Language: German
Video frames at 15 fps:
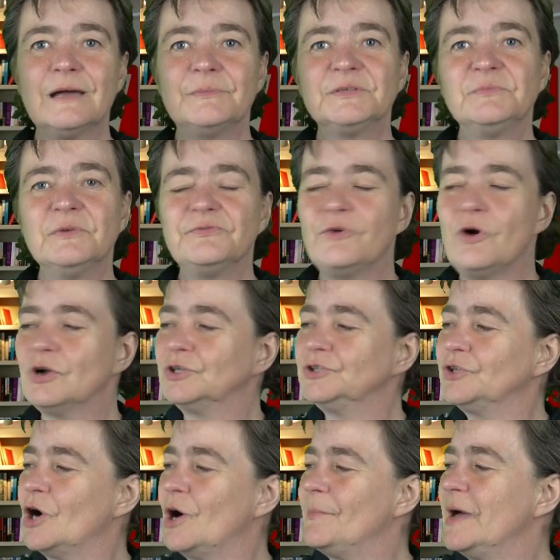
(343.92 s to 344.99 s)
habe ich mir
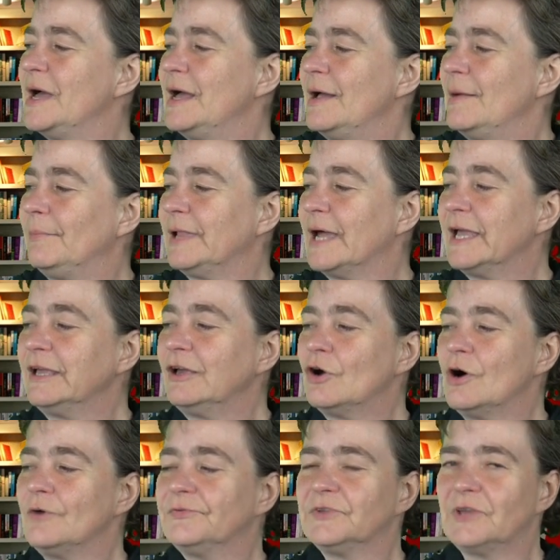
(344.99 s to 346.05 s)
vorgenommen, Blank
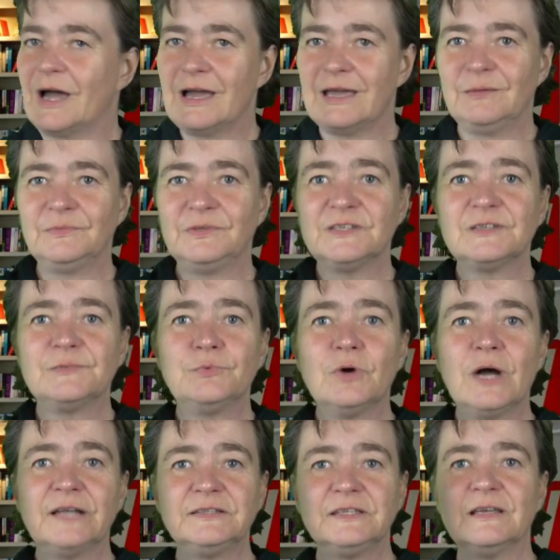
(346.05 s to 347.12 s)
of Time. Dieses
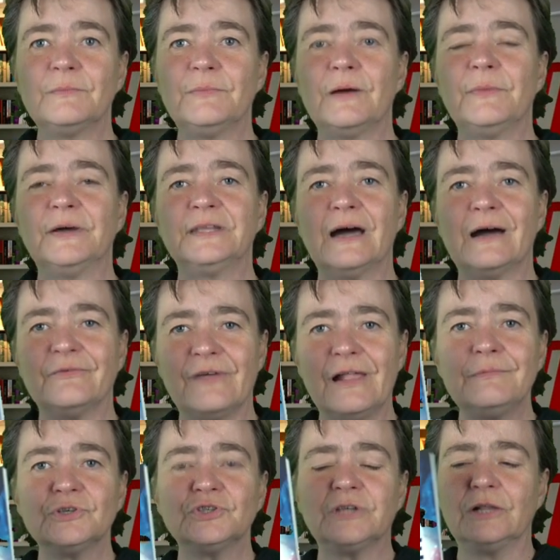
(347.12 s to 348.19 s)
Buch hatte ich ja bei meiner
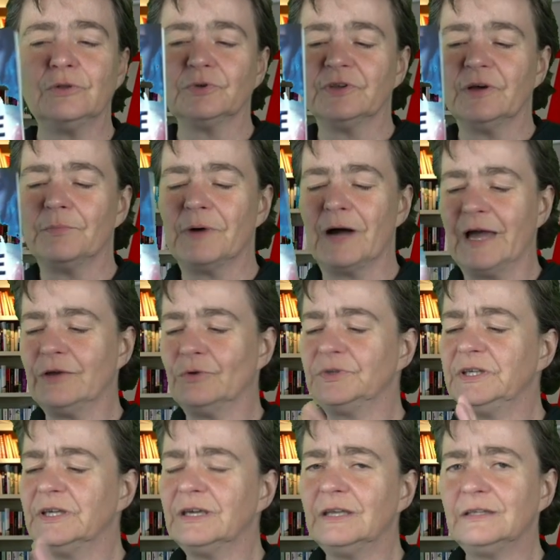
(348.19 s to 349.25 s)
Wellbestellung dabei und
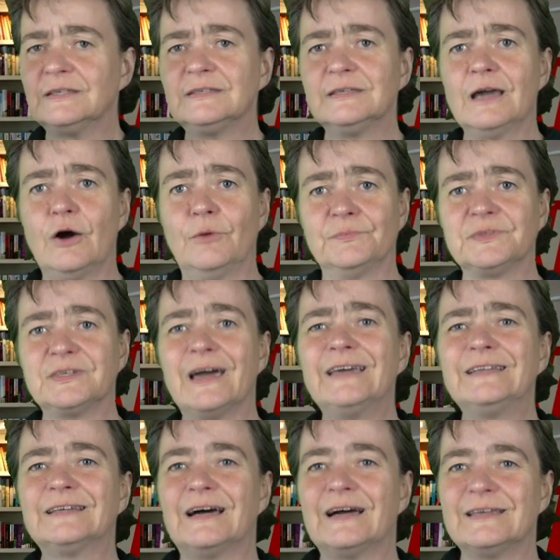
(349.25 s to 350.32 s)
hier geht es ja um
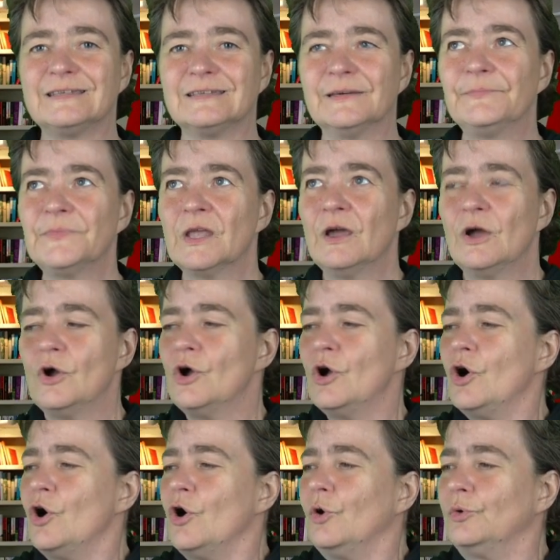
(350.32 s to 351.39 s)
Zeitreise.
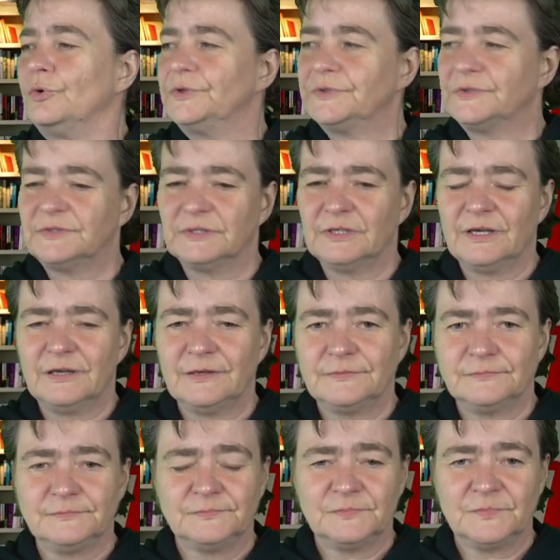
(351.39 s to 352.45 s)
Und
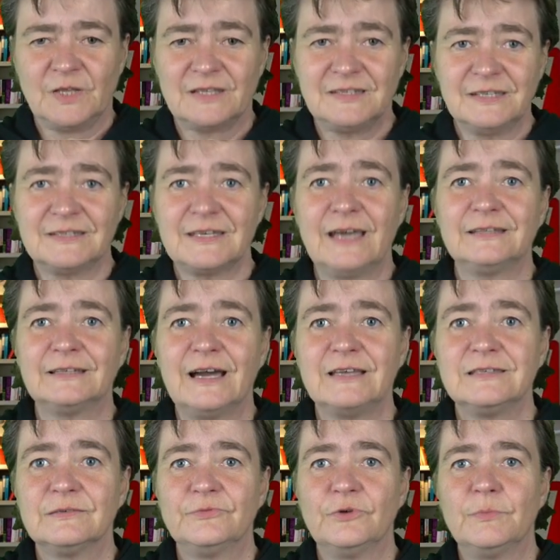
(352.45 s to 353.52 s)
ähm, ja, die
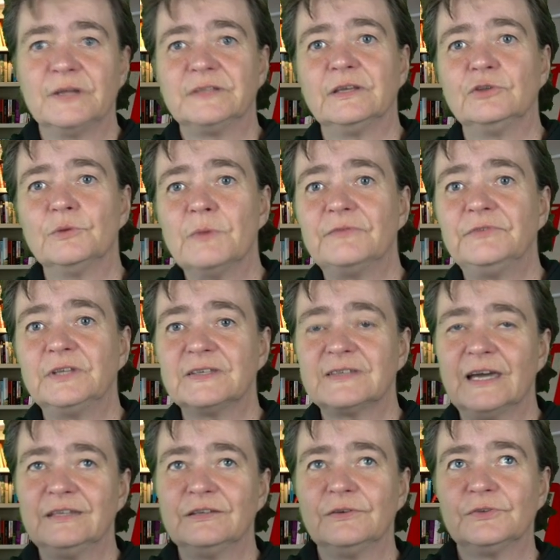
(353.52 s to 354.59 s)
Zeitreise, wo man dann immer wieder
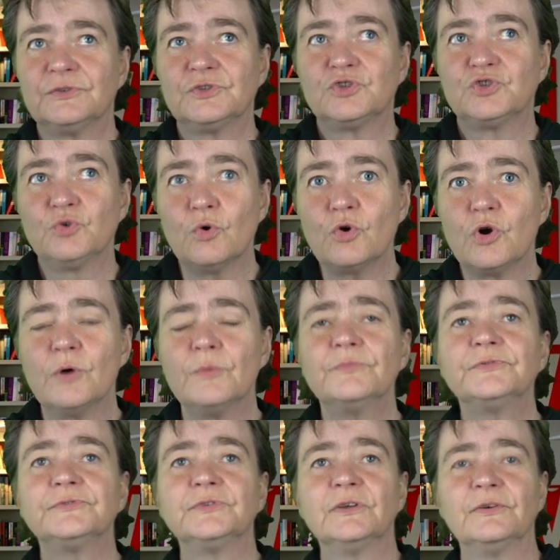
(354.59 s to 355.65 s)
seine
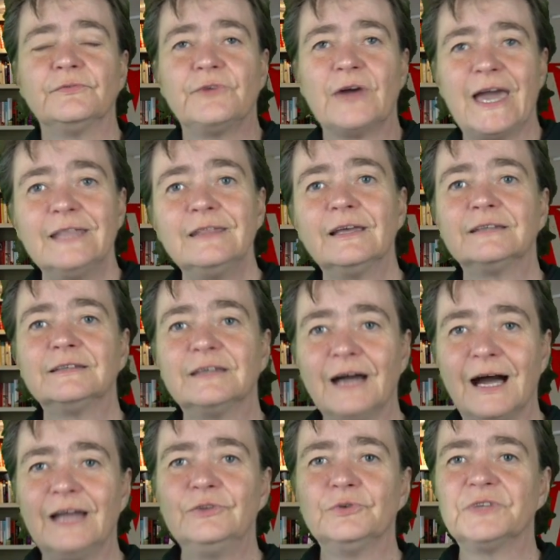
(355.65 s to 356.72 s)
Zukunft verändern
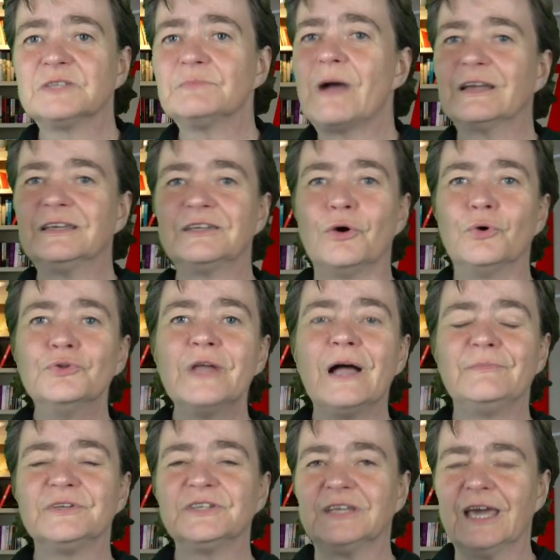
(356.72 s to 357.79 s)
kann. Und das mag ich ja
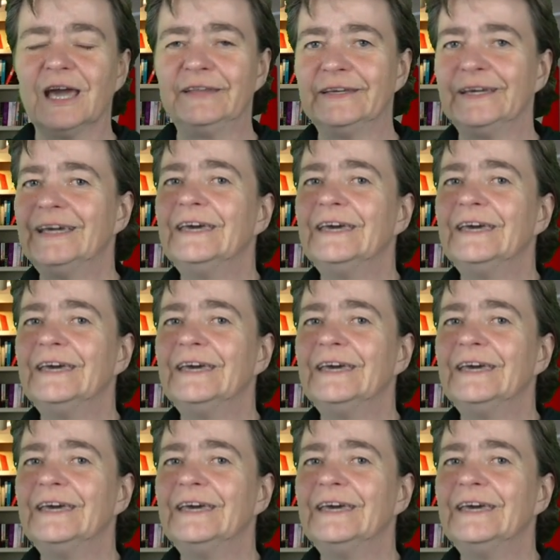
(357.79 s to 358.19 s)
unheimlich gerne.